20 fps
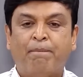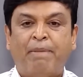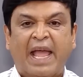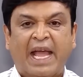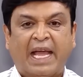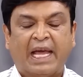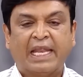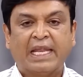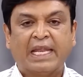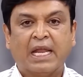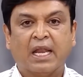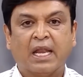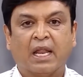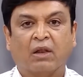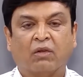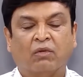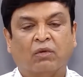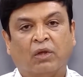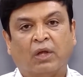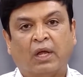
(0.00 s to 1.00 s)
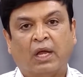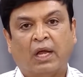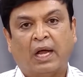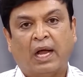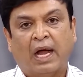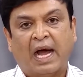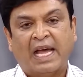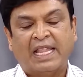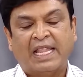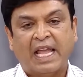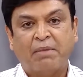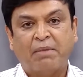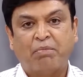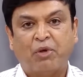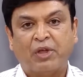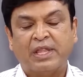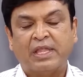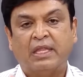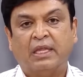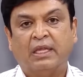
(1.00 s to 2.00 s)
బేకరీ అన్నారు
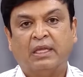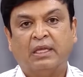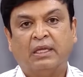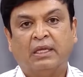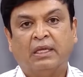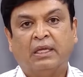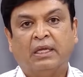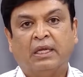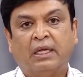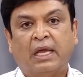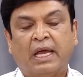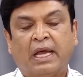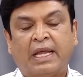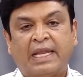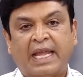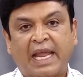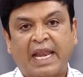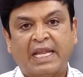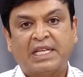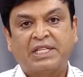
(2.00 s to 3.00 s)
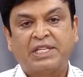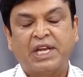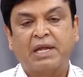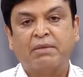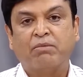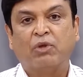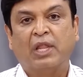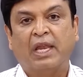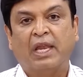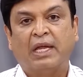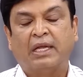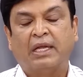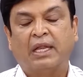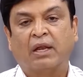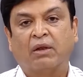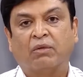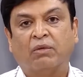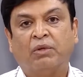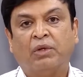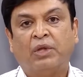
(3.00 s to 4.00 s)
అదైపోయింది రియల్ ఎస్టేట్
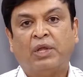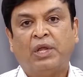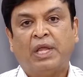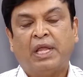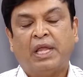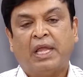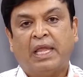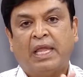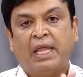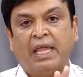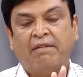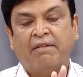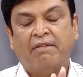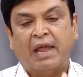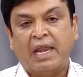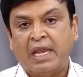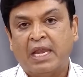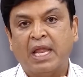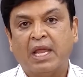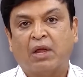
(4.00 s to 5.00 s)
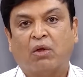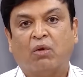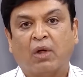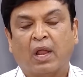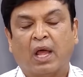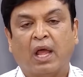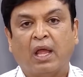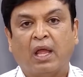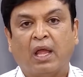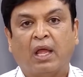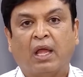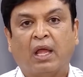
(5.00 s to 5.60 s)
మొదలెట్టారు ఇవన్నీ కూడా